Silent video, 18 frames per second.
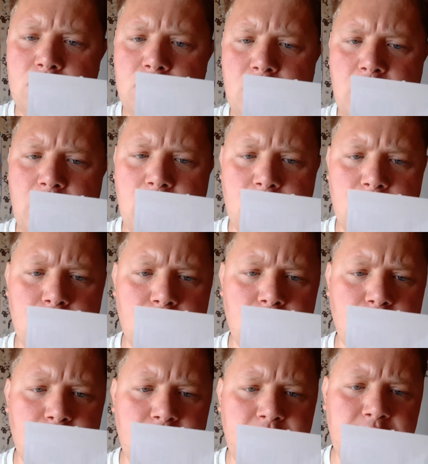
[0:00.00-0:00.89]
А,
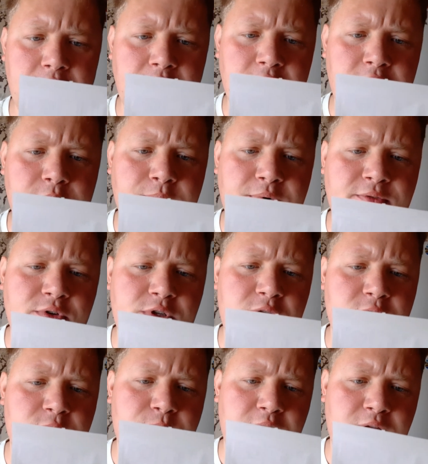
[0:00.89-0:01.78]
о, бананы. По
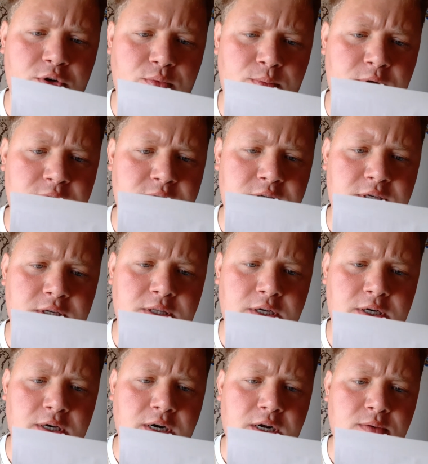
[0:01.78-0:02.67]
85 рублей за
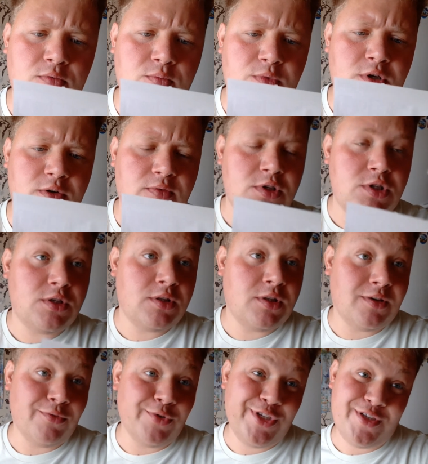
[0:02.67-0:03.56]
килограмм у меня
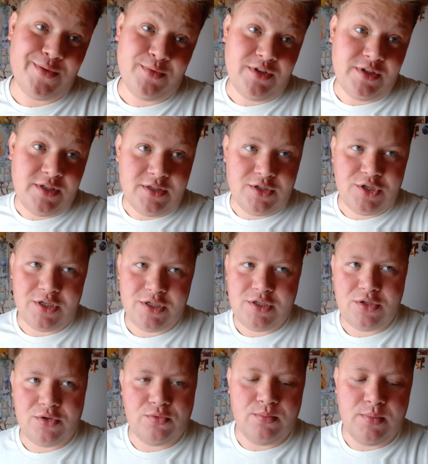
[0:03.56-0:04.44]
вышло на
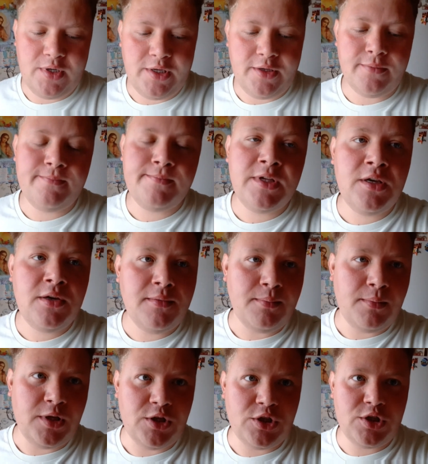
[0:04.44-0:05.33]
86 рублей.
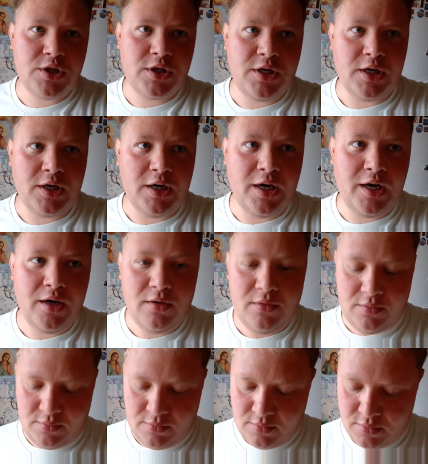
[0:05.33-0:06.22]
Меньше КГ.
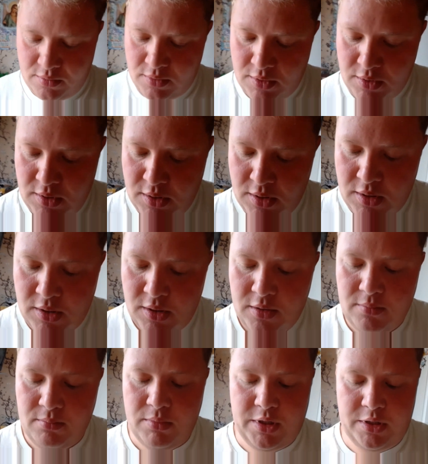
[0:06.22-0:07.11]

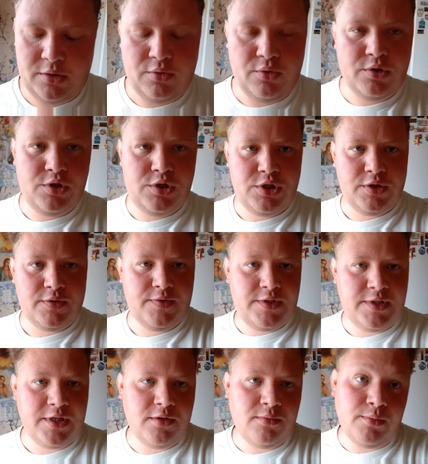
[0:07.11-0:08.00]
Батончик
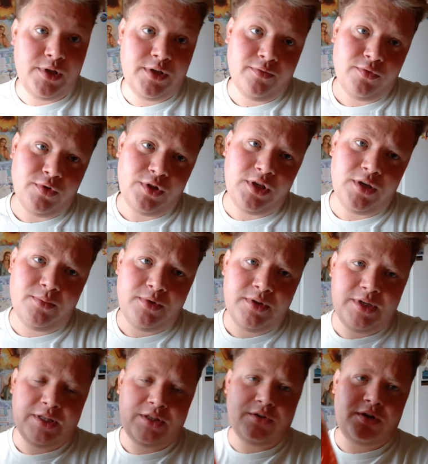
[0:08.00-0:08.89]
взял, моего не было,
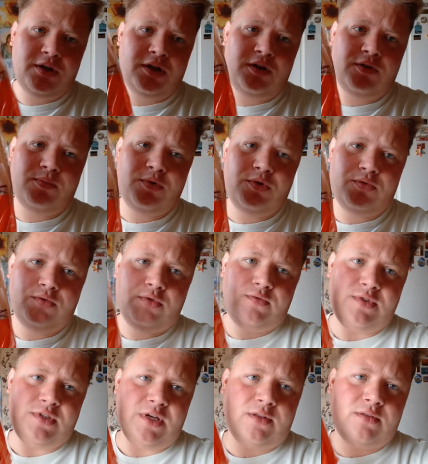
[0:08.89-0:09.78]
который я люблю. Вот
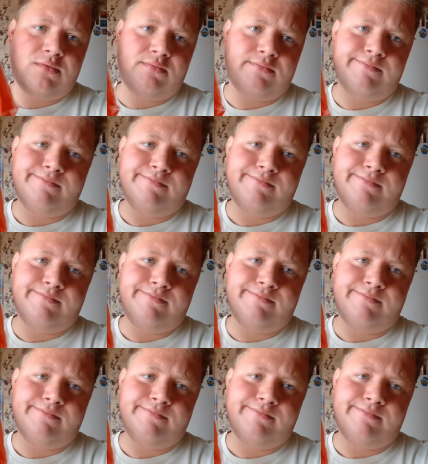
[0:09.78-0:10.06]
взял